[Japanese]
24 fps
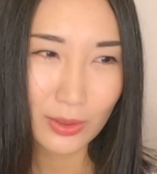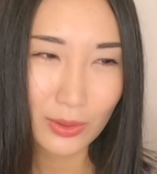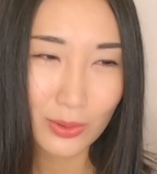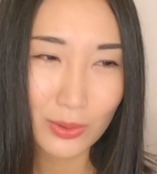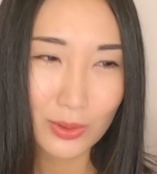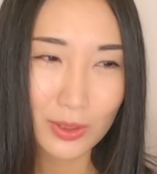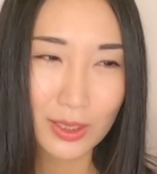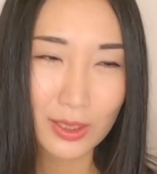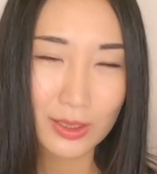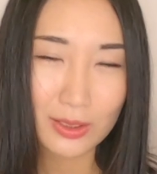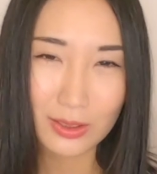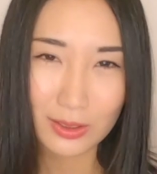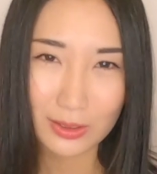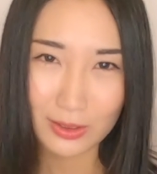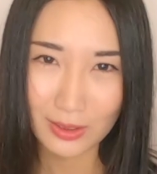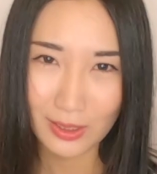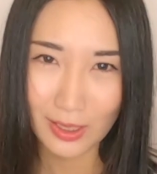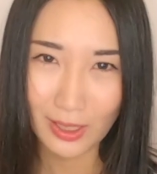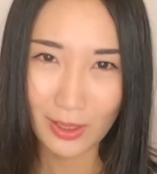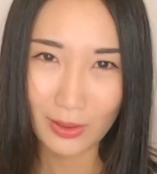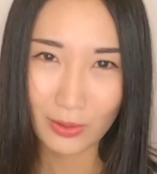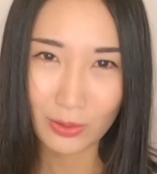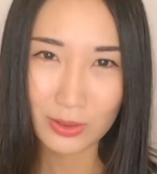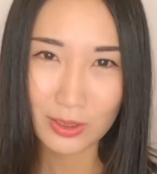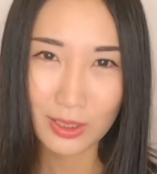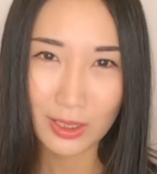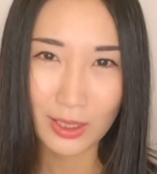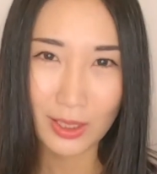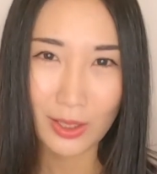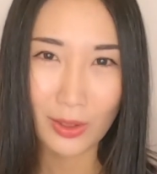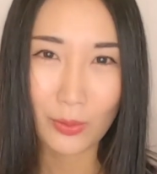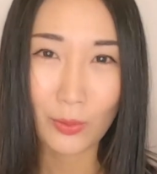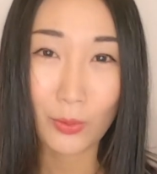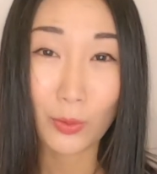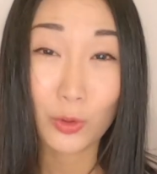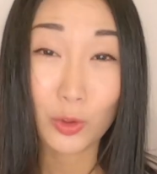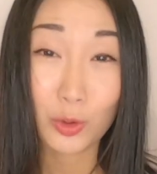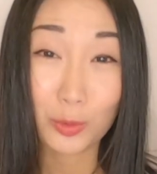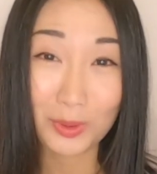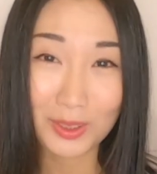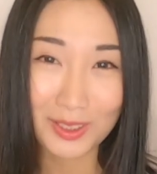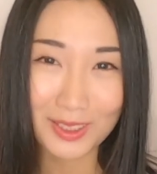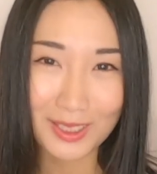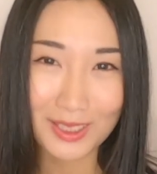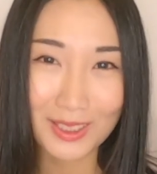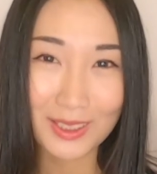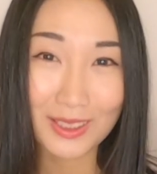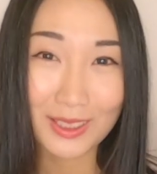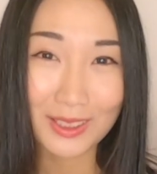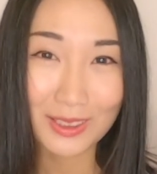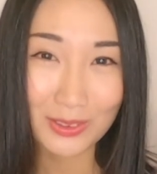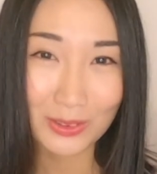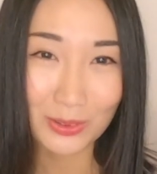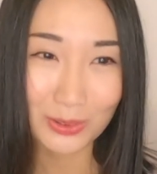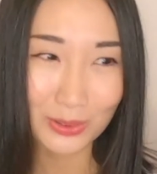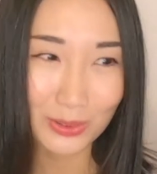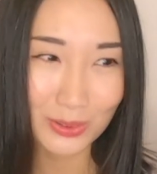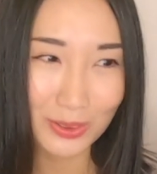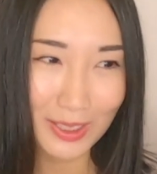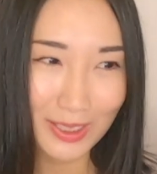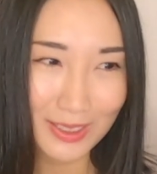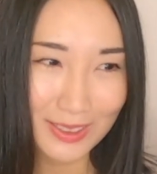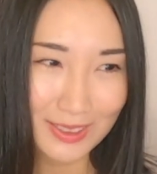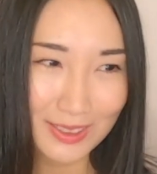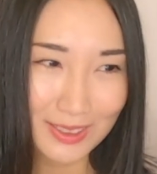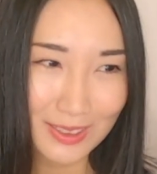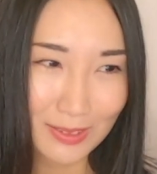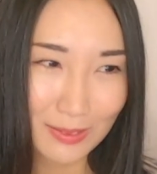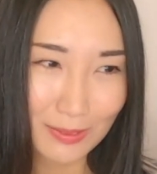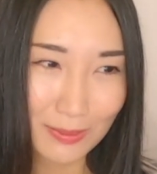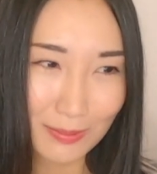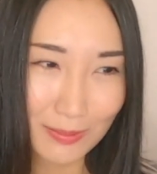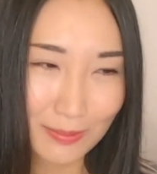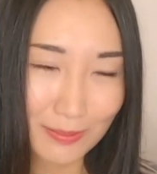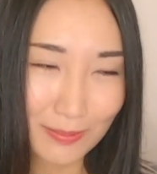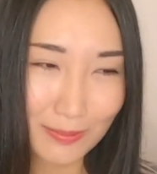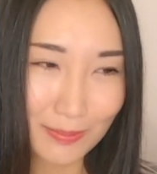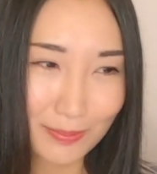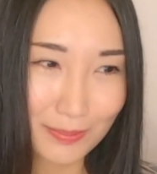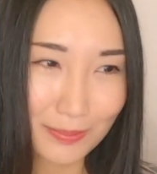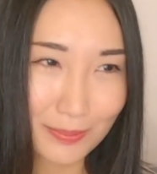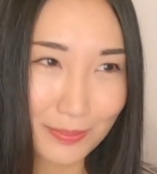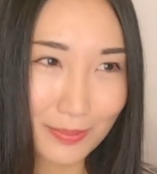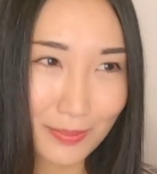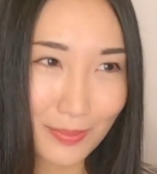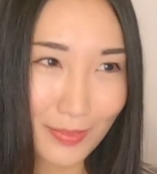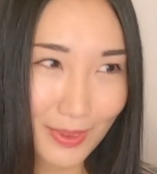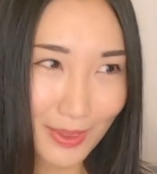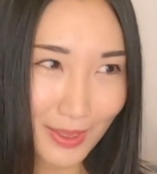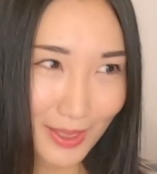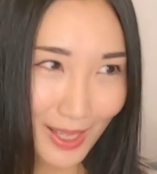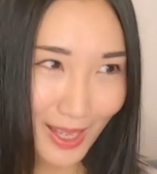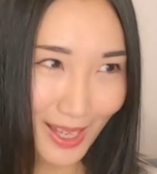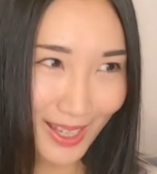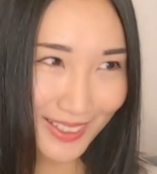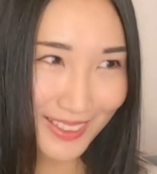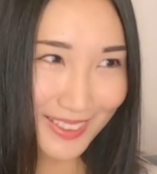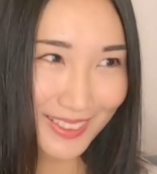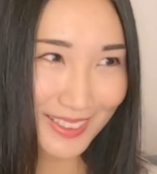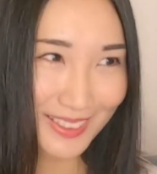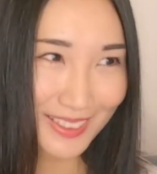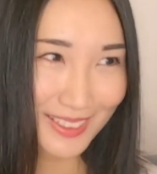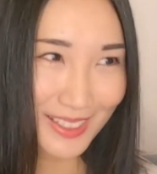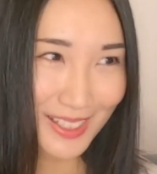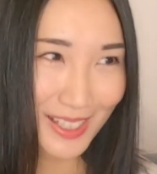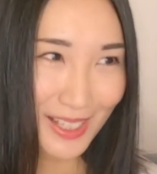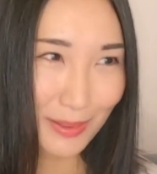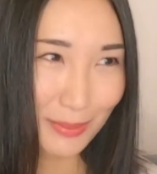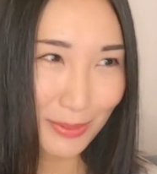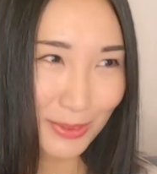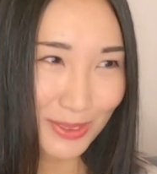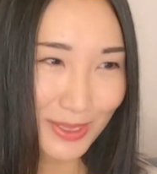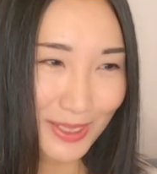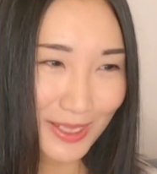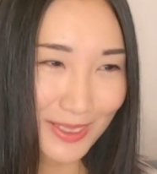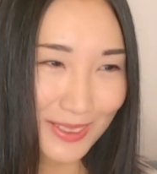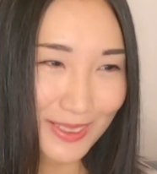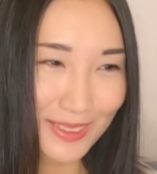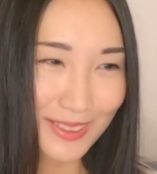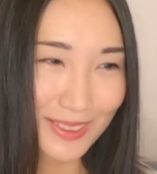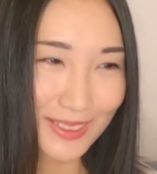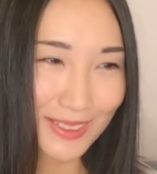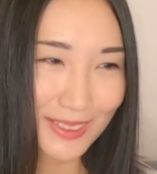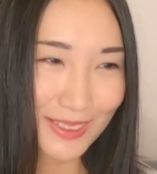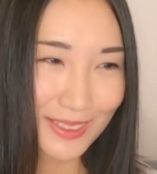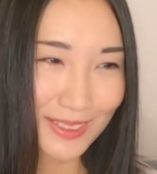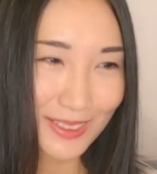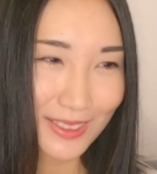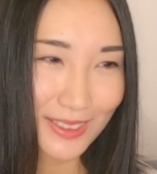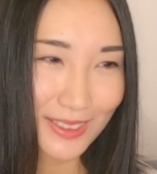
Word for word: 大人数でお酒を飲みに行くことです。はい、例文です。